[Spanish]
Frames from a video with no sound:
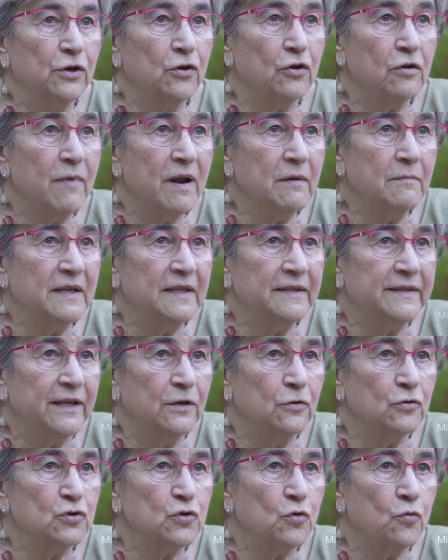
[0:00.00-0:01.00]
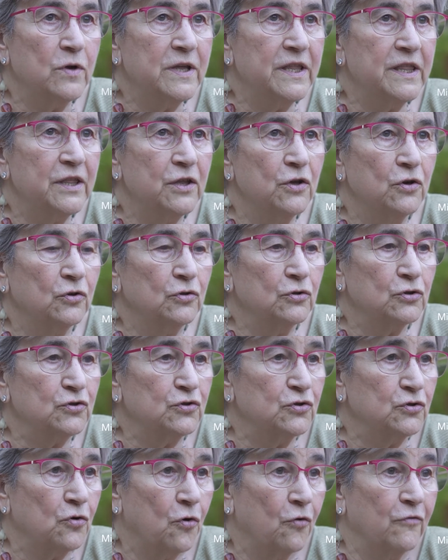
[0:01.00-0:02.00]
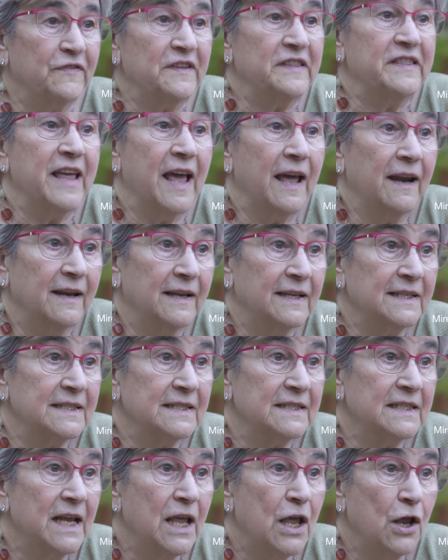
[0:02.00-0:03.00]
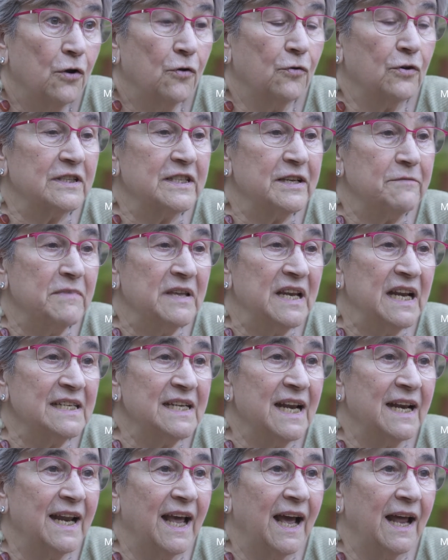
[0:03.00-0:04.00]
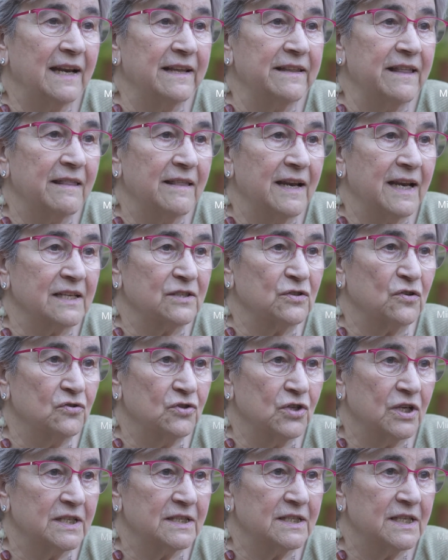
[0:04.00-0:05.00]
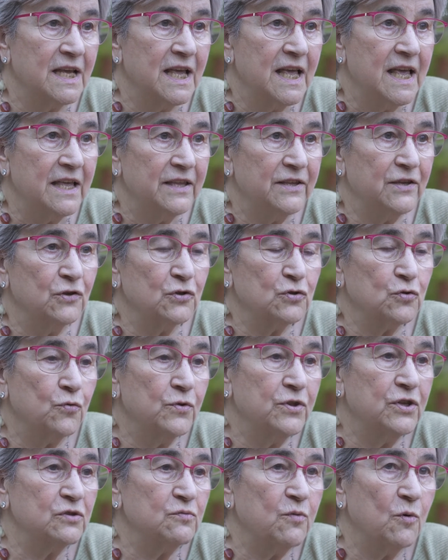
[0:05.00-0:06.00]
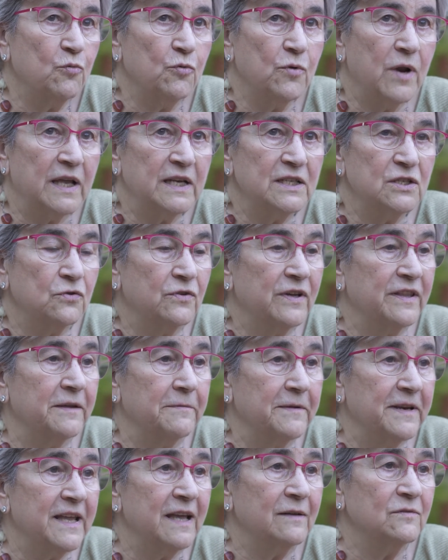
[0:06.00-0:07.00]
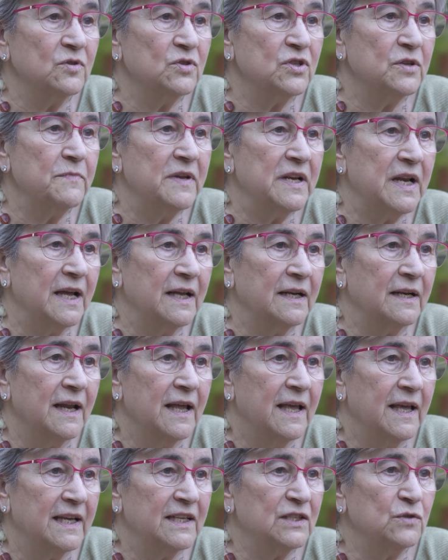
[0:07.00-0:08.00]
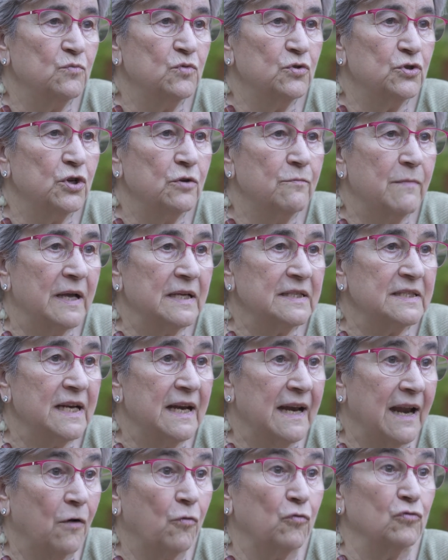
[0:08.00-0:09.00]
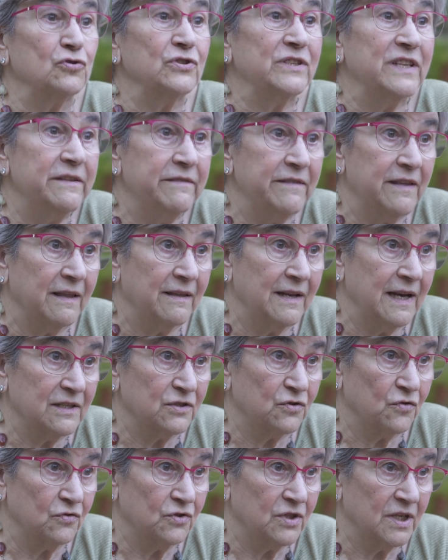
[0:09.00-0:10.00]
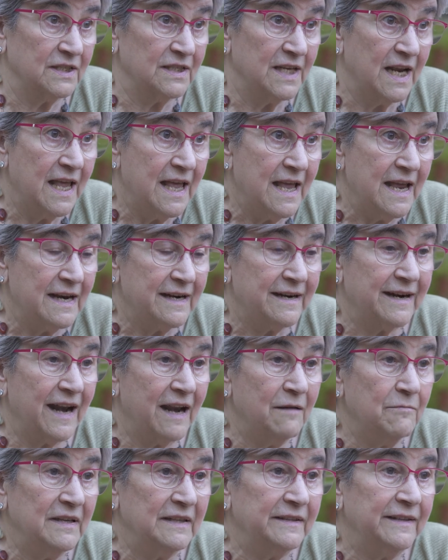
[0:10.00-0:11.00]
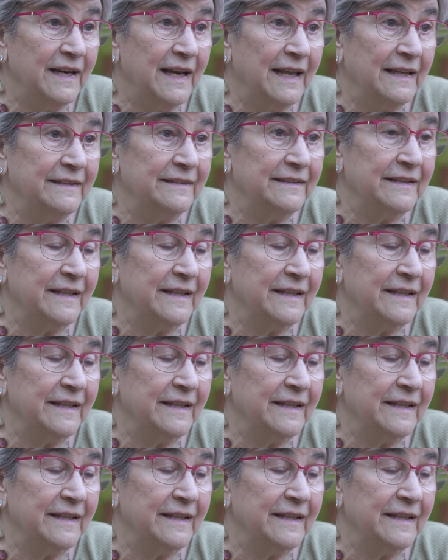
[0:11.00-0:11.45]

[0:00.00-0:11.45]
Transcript: Normalmente en los juicios oficiales lo que se mira es la legalidad de las cosas y en los juicios populares lo que deberíamos de mirar es mucho más la justicia de las cosas. Realmente la,